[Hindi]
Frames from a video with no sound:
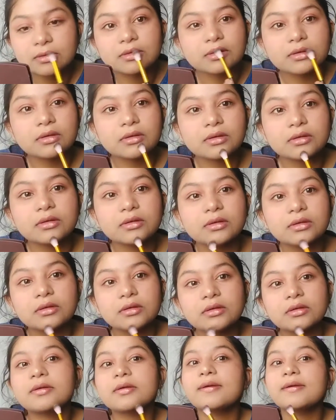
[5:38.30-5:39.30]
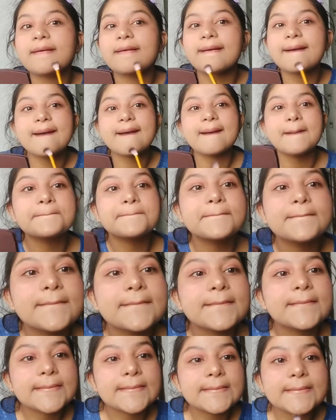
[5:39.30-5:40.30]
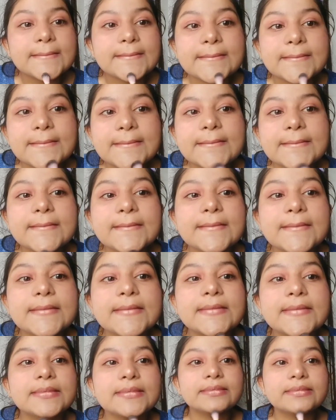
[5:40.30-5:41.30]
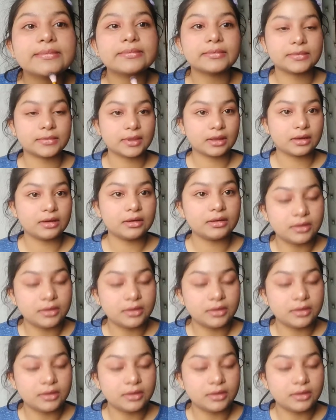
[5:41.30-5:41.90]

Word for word: में जब इतना दे रहा है तब तो इतना नेचुरल लाइट में इतना ज़्यादा